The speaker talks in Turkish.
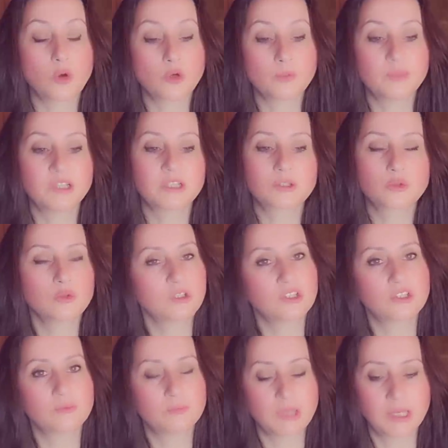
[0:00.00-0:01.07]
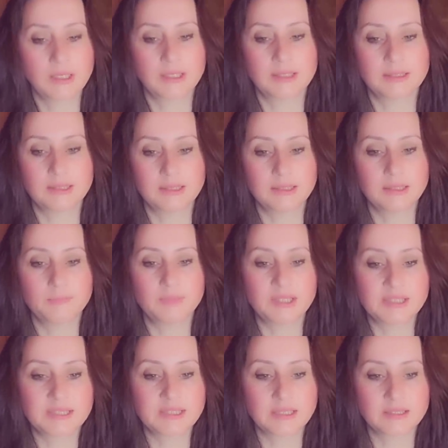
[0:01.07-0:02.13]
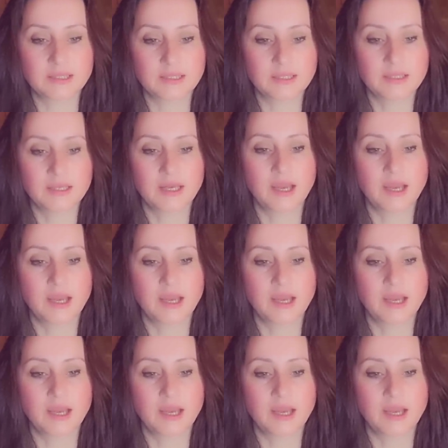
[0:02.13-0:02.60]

zor bir sürecin beklediğini bilse de